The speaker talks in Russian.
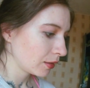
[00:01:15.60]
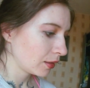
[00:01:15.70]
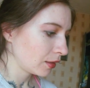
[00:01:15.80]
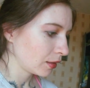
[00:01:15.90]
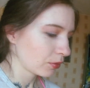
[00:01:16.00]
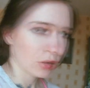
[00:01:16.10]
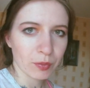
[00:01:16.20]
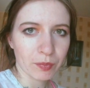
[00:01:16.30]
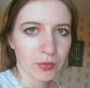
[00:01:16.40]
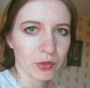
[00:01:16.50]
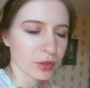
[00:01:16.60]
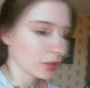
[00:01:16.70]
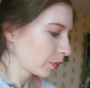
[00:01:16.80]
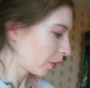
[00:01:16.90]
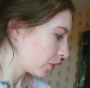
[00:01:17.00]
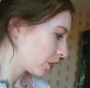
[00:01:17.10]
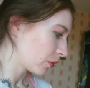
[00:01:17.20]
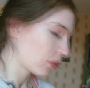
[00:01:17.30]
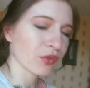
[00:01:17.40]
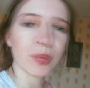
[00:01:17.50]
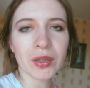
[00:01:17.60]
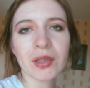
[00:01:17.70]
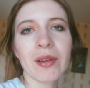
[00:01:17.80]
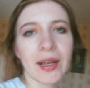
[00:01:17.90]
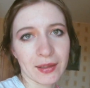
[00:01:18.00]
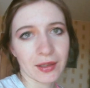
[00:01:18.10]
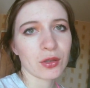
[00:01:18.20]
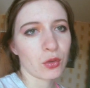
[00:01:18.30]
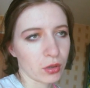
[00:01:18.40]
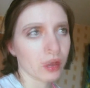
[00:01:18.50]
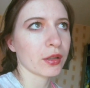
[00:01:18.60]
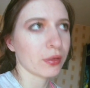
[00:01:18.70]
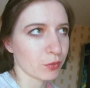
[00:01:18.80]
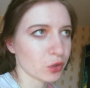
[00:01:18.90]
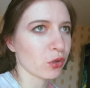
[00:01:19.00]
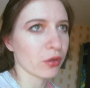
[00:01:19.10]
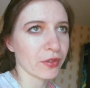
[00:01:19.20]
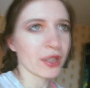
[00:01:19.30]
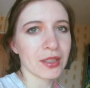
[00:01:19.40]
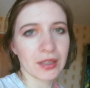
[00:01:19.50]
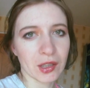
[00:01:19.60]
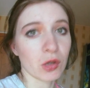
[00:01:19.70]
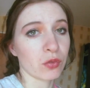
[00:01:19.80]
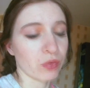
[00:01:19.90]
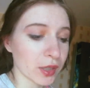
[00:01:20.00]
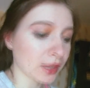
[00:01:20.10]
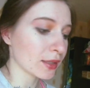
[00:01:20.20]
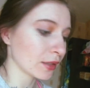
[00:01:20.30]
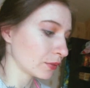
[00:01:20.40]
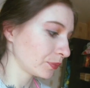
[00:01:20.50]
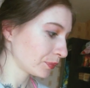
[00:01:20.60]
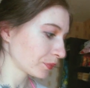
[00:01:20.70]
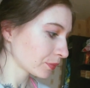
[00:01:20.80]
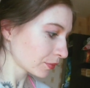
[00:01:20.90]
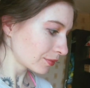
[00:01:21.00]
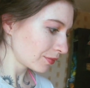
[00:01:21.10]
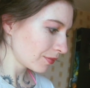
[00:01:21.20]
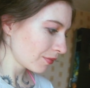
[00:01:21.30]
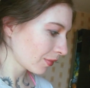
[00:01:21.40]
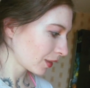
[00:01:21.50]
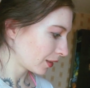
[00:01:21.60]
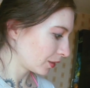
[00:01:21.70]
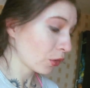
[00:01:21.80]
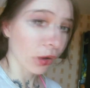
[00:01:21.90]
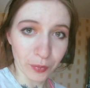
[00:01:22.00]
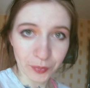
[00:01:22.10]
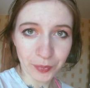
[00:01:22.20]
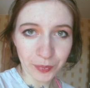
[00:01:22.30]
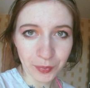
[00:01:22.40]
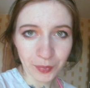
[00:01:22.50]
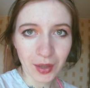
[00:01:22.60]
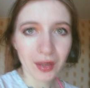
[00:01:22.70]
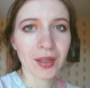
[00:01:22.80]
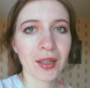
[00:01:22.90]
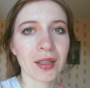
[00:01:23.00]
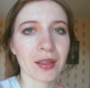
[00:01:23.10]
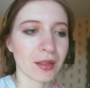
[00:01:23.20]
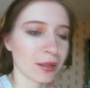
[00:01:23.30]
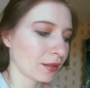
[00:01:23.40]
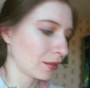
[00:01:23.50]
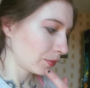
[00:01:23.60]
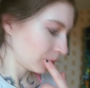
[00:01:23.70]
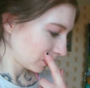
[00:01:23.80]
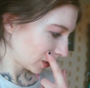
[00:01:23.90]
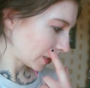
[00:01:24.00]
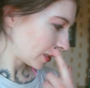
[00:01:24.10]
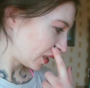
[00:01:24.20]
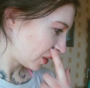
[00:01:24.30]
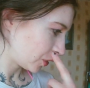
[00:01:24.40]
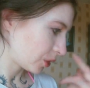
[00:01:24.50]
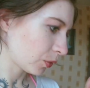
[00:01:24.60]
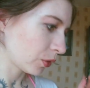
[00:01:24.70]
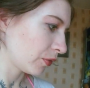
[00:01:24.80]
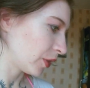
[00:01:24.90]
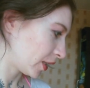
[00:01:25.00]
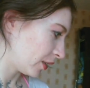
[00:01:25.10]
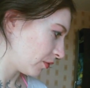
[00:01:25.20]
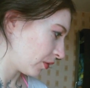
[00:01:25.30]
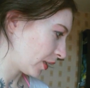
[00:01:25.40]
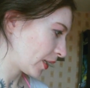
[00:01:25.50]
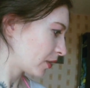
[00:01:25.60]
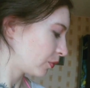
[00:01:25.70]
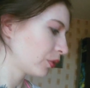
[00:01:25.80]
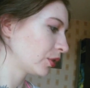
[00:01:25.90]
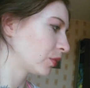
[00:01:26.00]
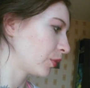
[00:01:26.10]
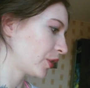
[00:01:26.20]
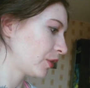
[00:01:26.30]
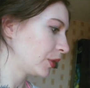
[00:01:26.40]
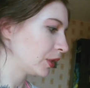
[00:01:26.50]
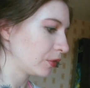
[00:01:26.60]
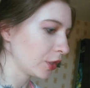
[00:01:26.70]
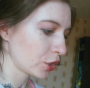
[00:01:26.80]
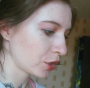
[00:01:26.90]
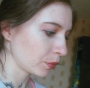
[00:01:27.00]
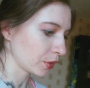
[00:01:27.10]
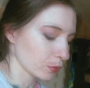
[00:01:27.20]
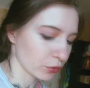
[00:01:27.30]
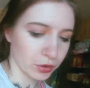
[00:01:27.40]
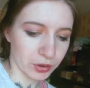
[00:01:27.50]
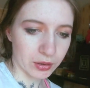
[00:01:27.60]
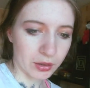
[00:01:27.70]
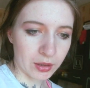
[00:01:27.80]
И ну, я, его здесь, правда, нет. Ну, вы представляете, да, сколько этот мешок весит и как он выглядит. Но, а, так как я очень много выкидывала, я не беру с собой зимние вещи, потому что,